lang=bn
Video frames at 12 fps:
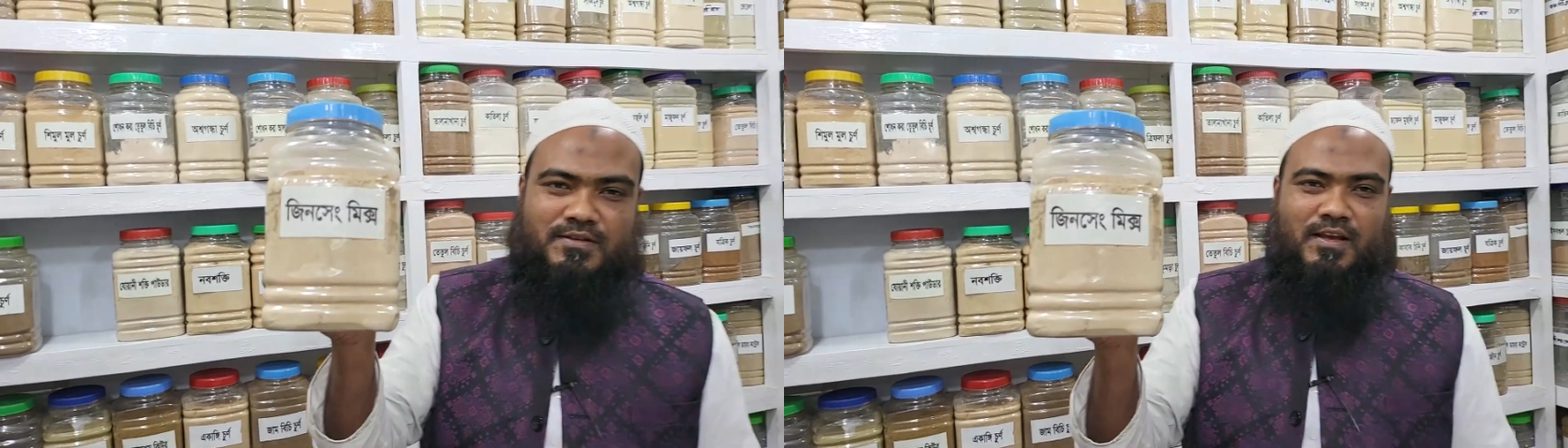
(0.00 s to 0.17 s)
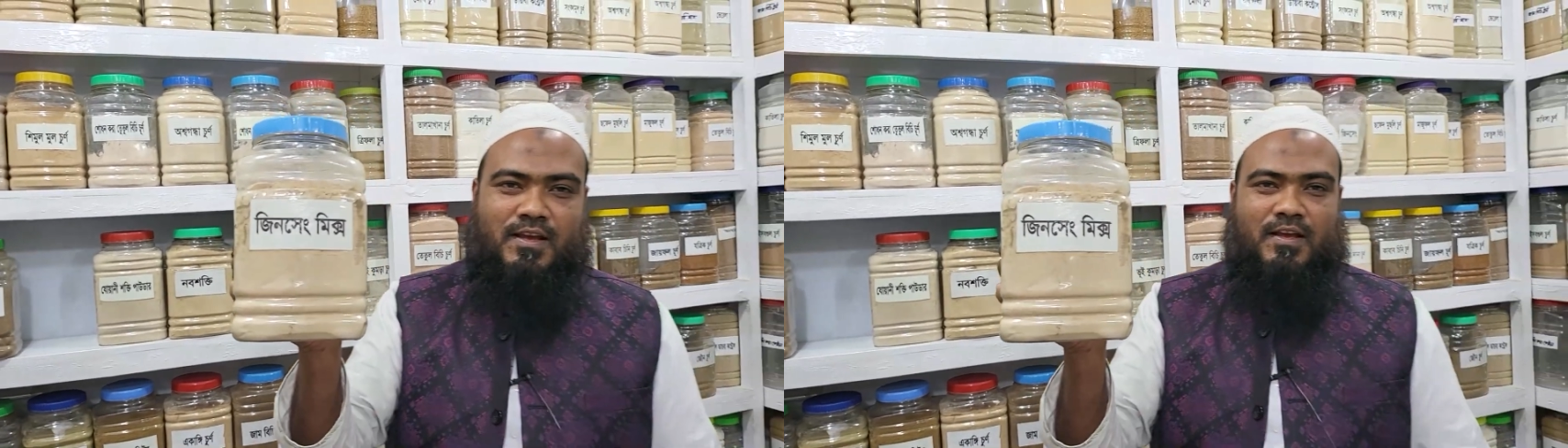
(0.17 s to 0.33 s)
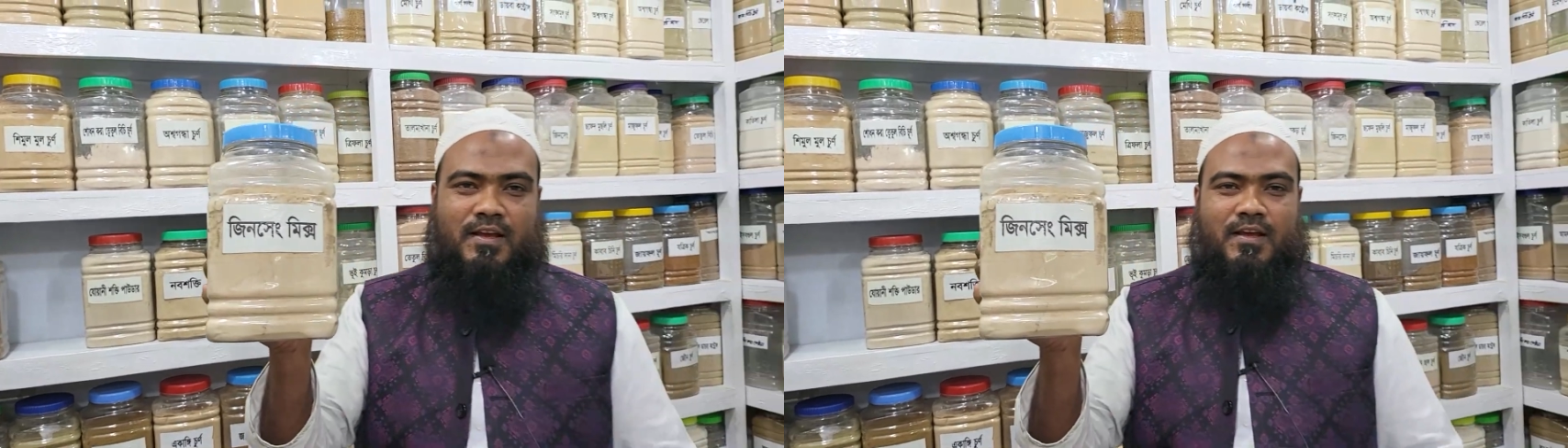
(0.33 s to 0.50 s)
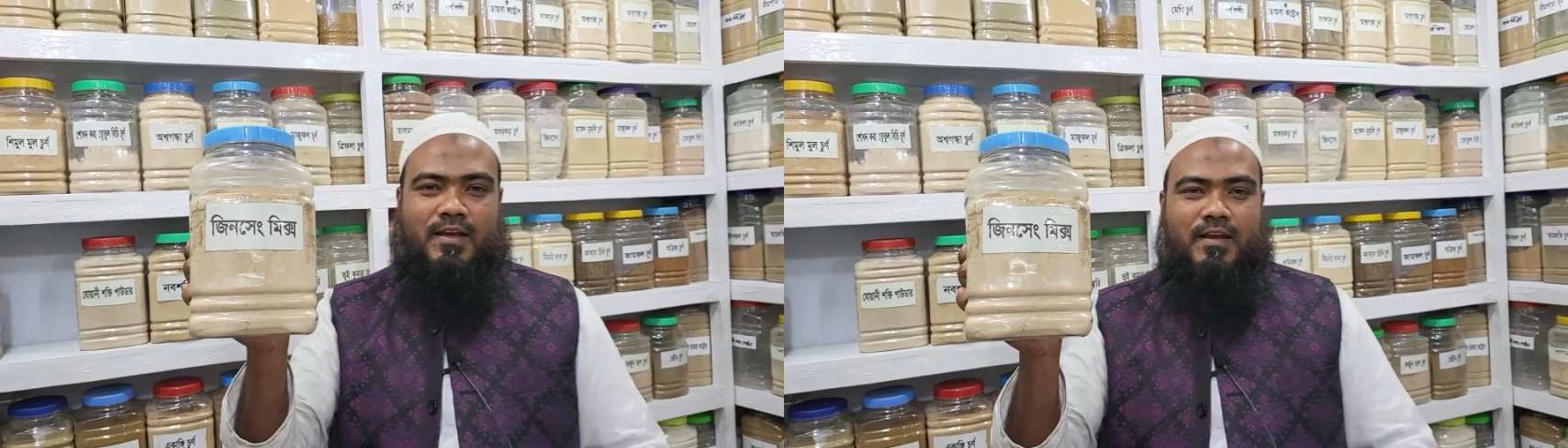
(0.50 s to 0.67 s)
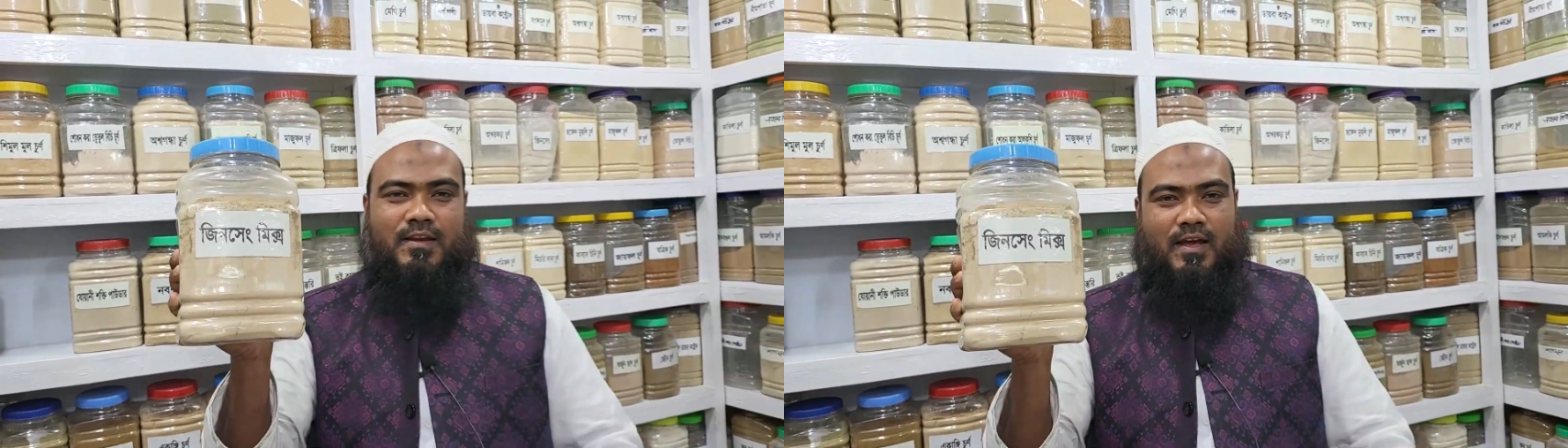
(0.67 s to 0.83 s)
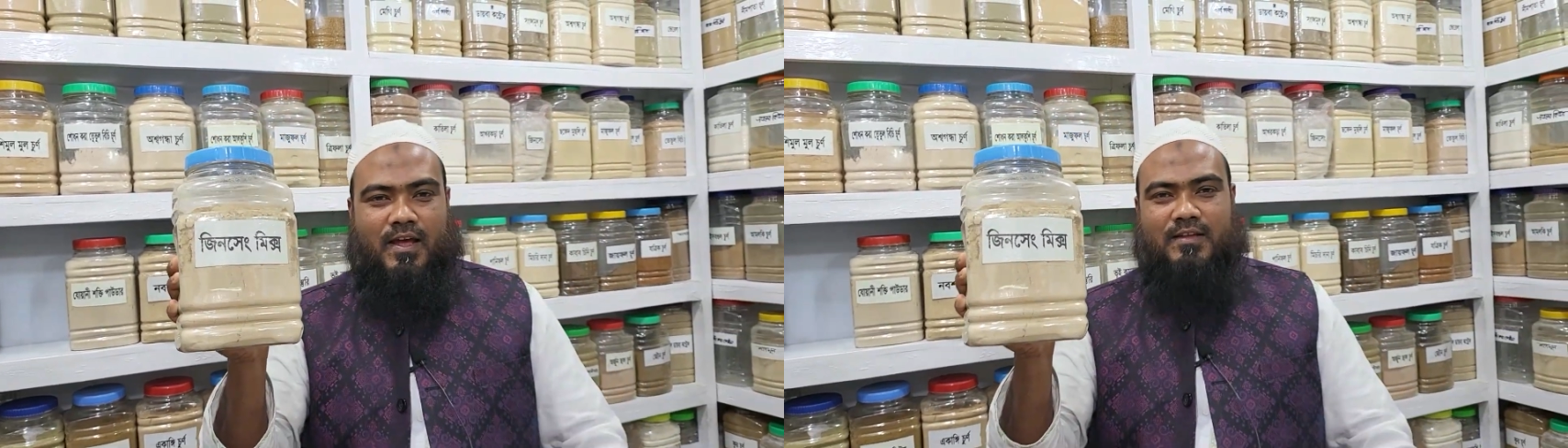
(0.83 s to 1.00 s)
মিক্স
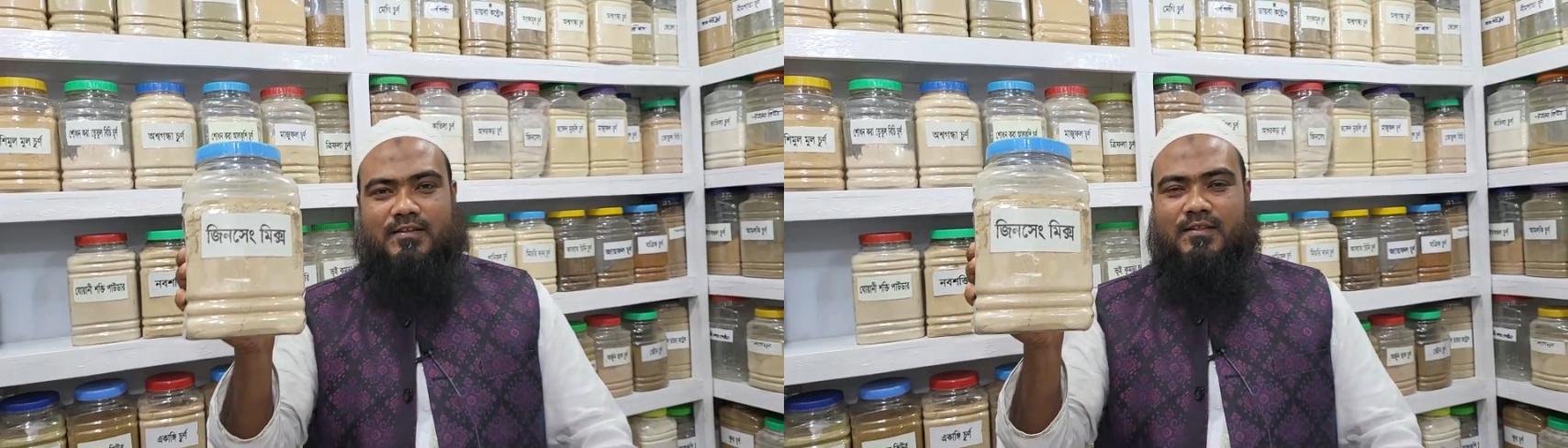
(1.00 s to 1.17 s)
এটা